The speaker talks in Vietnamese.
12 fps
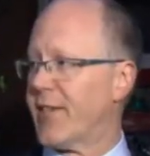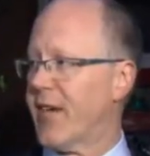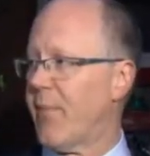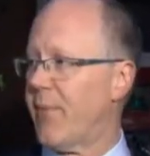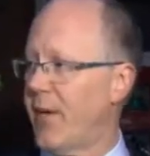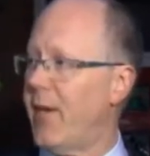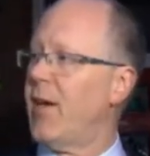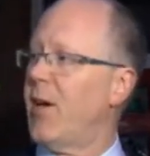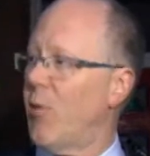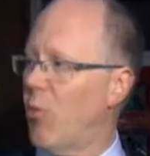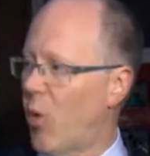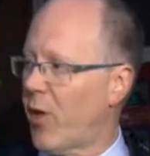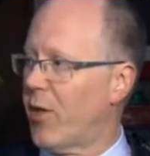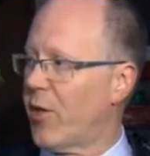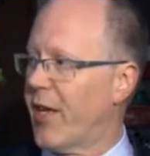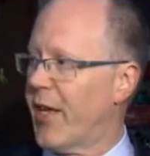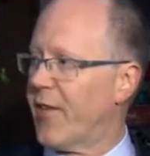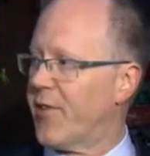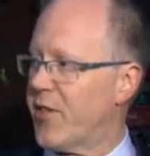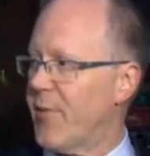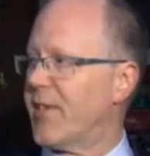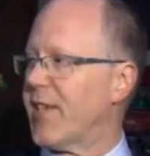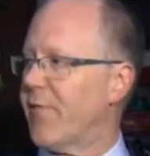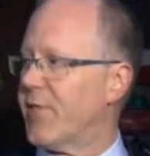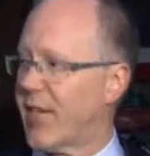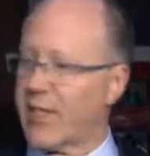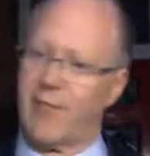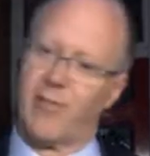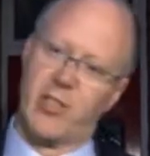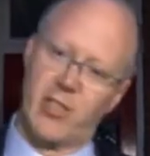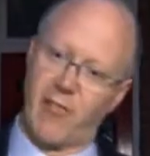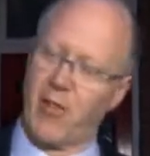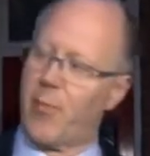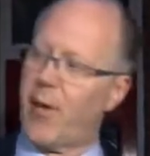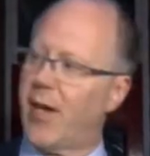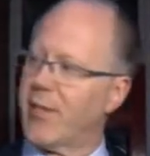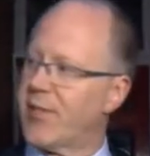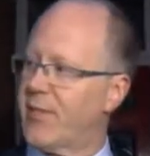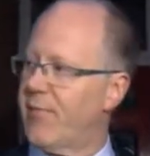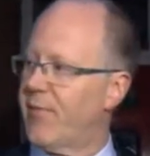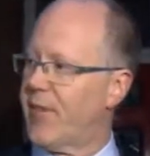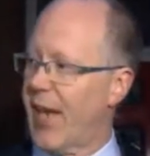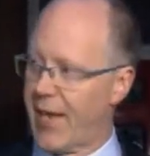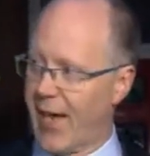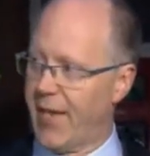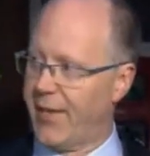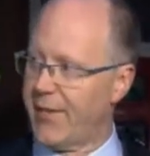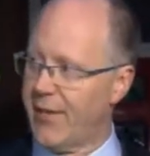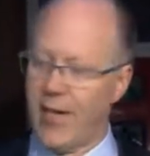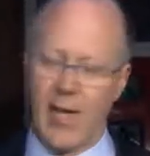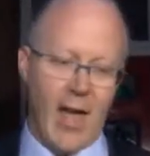Ông Mark Thompson, hiện nay là đồng giám đốc của tờ báo New York Times,